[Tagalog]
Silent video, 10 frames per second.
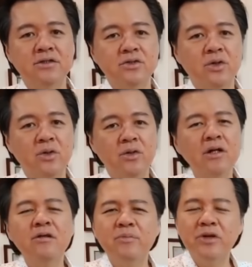So,
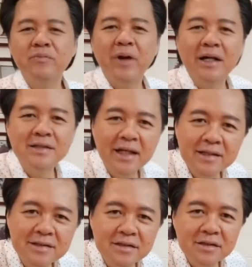ganun po yung
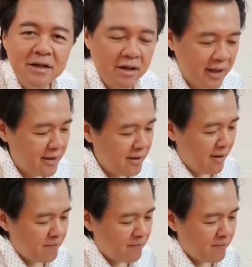process. Okay?